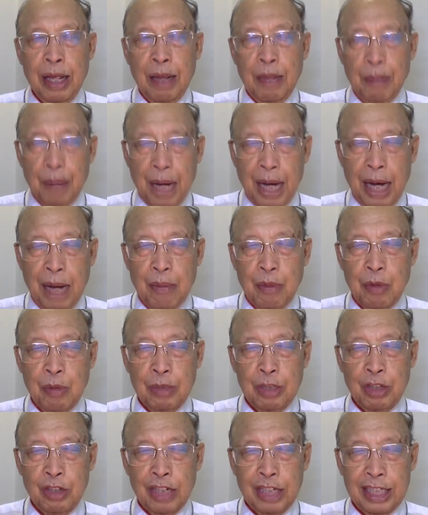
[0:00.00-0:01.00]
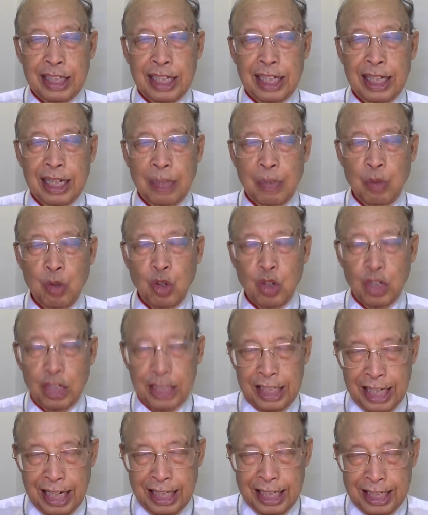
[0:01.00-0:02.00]
พระคำของพระเจ้านั้นจะเห็นให้พวกขน้อย
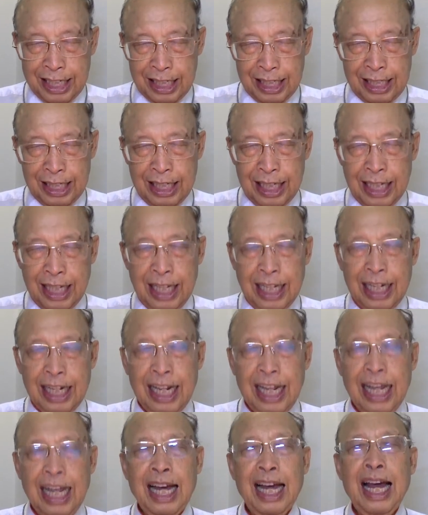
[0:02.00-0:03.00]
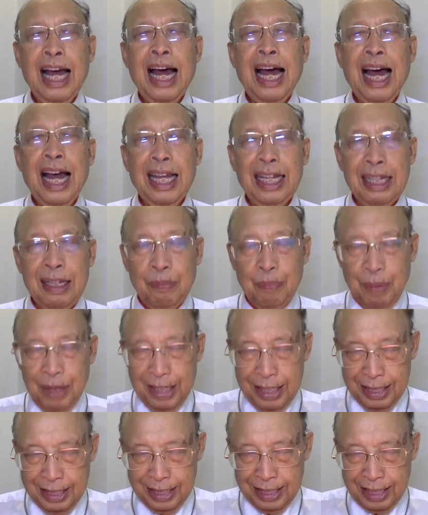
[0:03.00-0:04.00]
ใหญ่ขึ้นแต่ให้เป็น
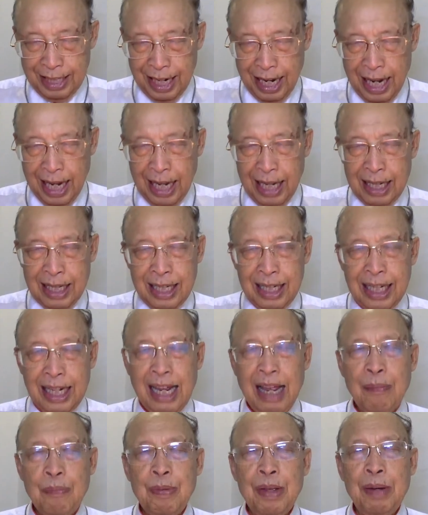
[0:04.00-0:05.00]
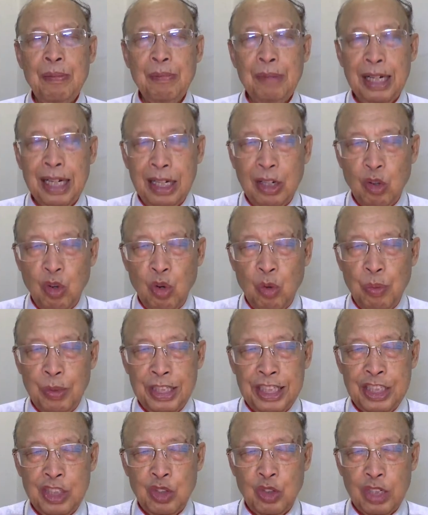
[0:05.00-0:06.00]
อิสระให้เป็นเหมือนองค์พระเย
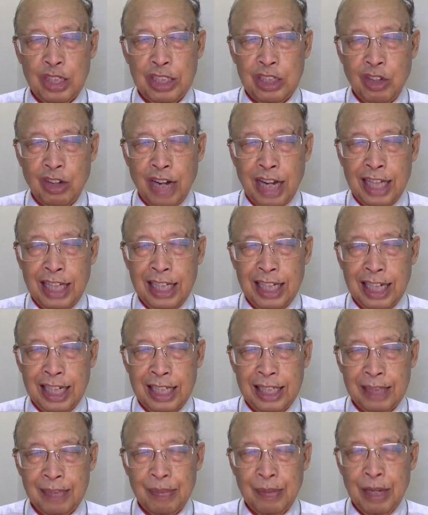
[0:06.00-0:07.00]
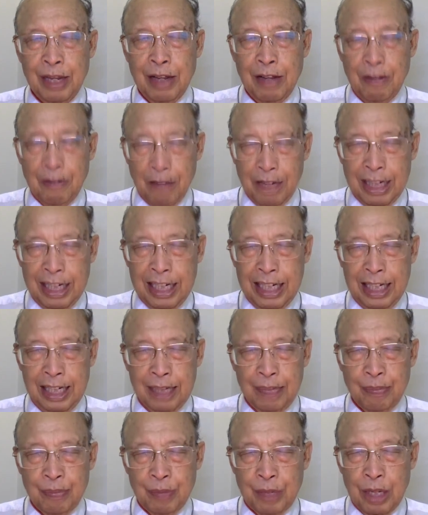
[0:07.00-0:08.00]
ซูคริสต์เจ้าหลายขึ้นวันนี้
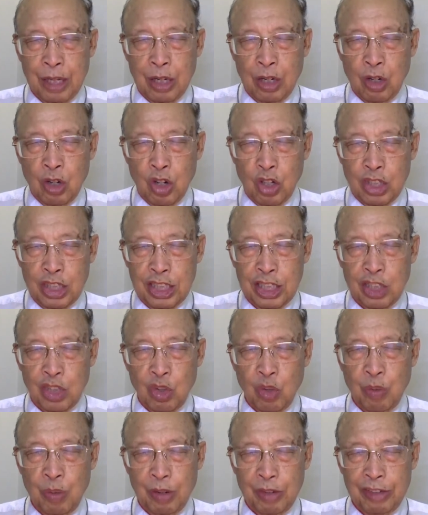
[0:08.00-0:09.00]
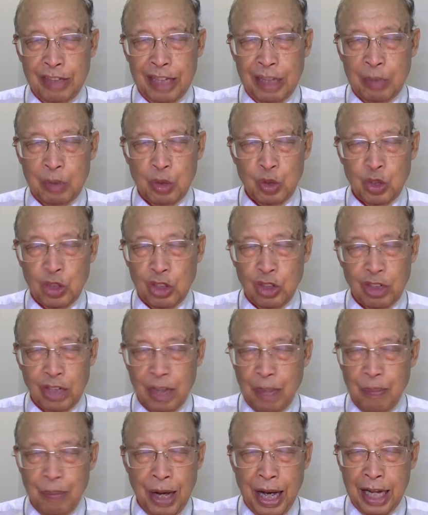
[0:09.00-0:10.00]
ขอเสื่องค์พระวิญญาณบริสุทธิ์เจ้า
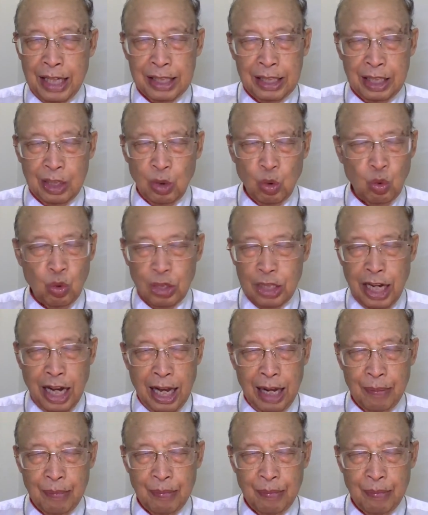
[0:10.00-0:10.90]
นำพาในทุกอย่าง